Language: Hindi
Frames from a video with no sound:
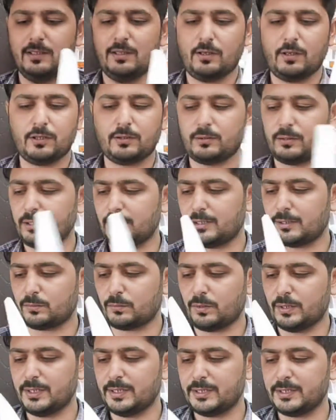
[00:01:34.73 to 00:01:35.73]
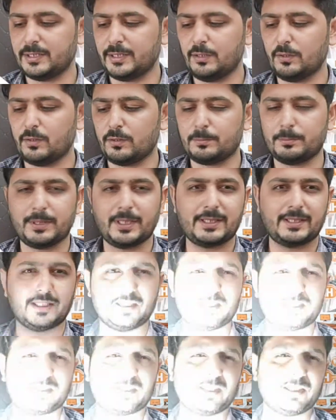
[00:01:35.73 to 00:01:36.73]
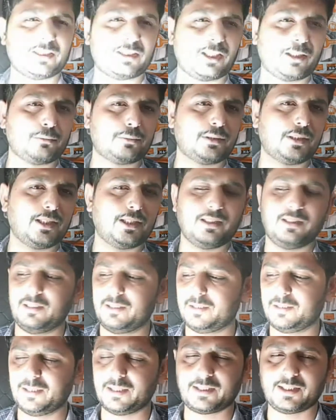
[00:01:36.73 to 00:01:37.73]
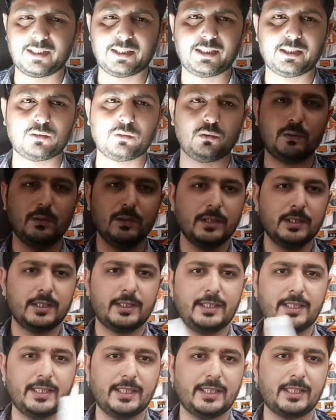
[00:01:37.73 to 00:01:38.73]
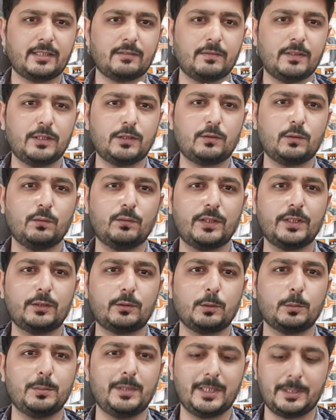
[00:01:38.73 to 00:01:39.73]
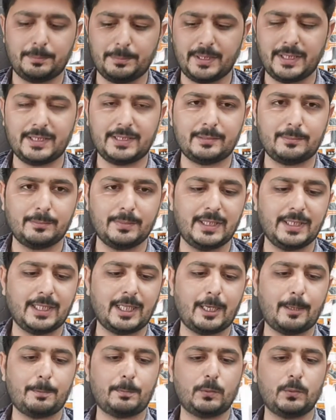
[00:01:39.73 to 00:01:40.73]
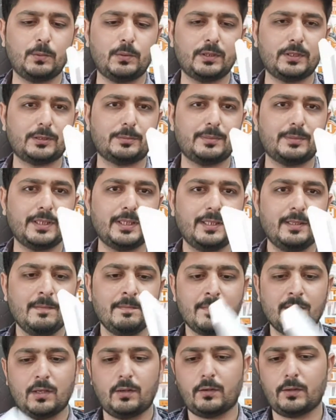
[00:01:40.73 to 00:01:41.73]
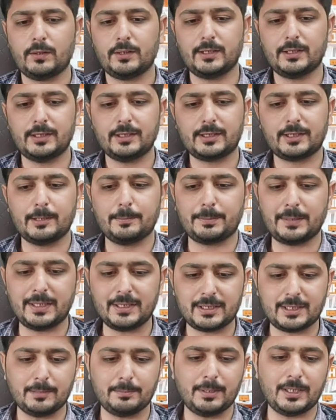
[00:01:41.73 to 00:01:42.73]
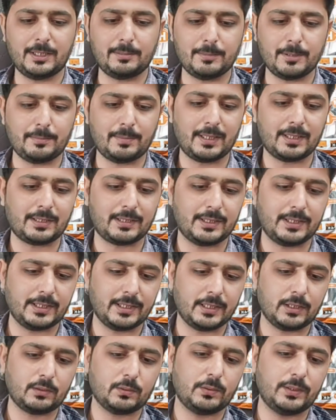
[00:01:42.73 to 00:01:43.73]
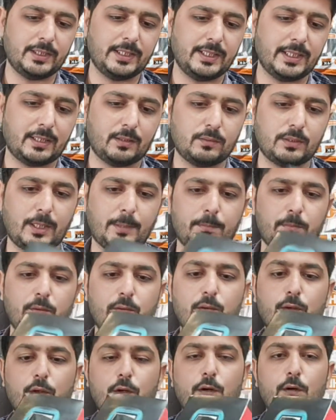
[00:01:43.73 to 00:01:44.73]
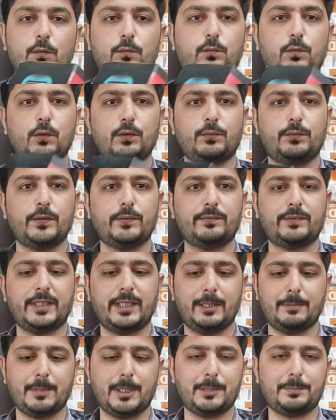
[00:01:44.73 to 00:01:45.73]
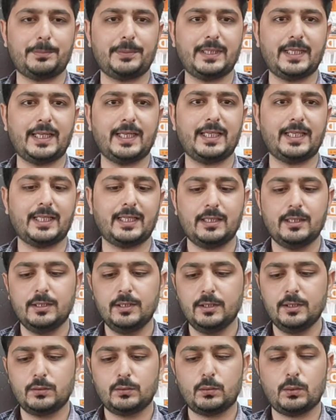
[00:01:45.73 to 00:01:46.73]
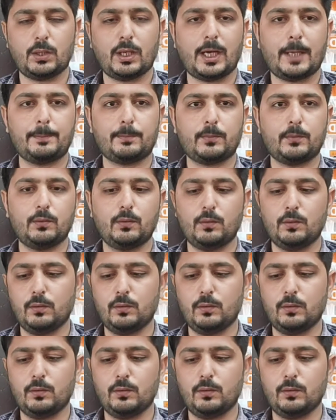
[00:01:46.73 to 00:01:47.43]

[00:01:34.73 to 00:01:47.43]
और क्वालिटी और ब्राइटनेस के हिसाब से देखेंगे तो ये इक्वल टू वन टूबलेट ब्रेड मिलेगा आपको इसमें और इसके प्राइस के बारे में बात करेंगे तो ये अराउंड आपको फोर फिफ्टी एम आएगा जो आपको